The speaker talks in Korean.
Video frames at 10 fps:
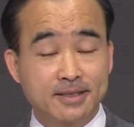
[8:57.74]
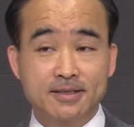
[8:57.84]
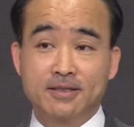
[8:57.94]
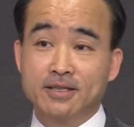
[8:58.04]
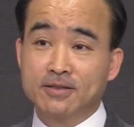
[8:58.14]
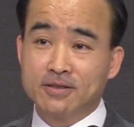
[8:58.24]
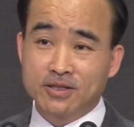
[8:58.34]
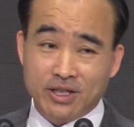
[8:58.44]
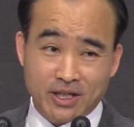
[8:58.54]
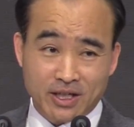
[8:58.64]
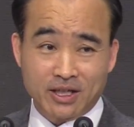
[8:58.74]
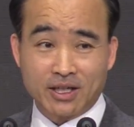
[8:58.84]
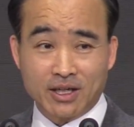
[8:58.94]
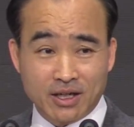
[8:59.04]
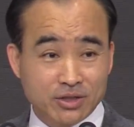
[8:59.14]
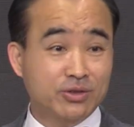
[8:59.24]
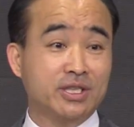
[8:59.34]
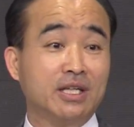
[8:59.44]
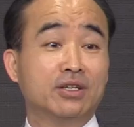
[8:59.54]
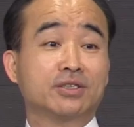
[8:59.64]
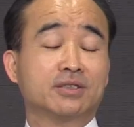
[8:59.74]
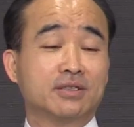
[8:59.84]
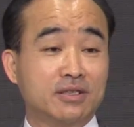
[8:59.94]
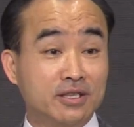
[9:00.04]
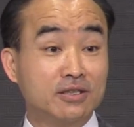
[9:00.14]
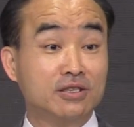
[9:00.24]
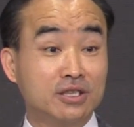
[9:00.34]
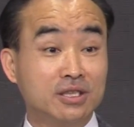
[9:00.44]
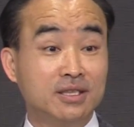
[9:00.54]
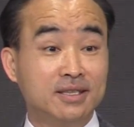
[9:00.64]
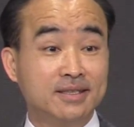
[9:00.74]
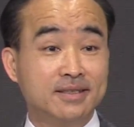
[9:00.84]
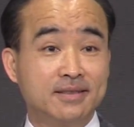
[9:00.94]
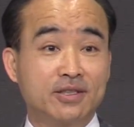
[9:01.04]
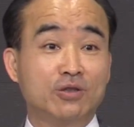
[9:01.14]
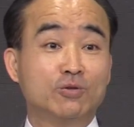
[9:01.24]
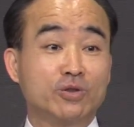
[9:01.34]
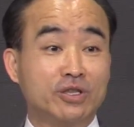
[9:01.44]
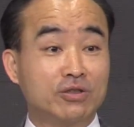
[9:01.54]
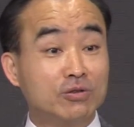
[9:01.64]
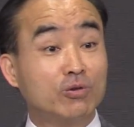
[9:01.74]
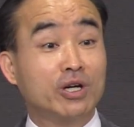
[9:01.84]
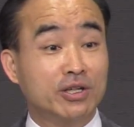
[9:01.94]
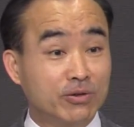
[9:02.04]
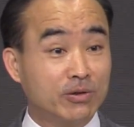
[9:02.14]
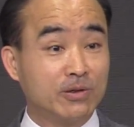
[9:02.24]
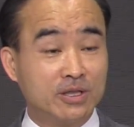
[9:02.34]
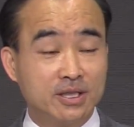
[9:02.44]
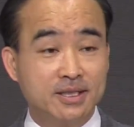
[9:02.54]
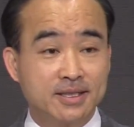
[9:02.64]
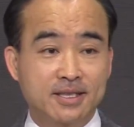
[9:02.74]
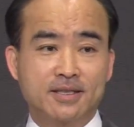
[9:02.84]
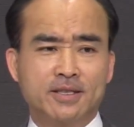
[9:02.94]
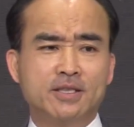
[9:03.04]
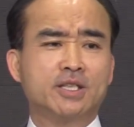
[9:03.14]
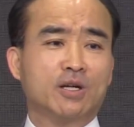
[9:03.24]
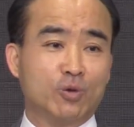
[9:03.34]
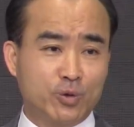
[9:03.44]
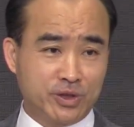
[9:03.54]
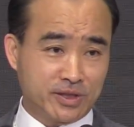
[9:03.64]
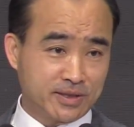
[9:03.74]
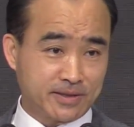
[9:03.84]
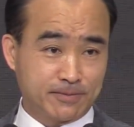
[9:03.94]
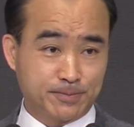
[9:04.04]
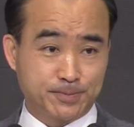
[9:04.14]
그러니까 이걸 계속 살려서 어떻게든지 경운기를 끌고 가려고. 근데 열차가 오고 있었어요.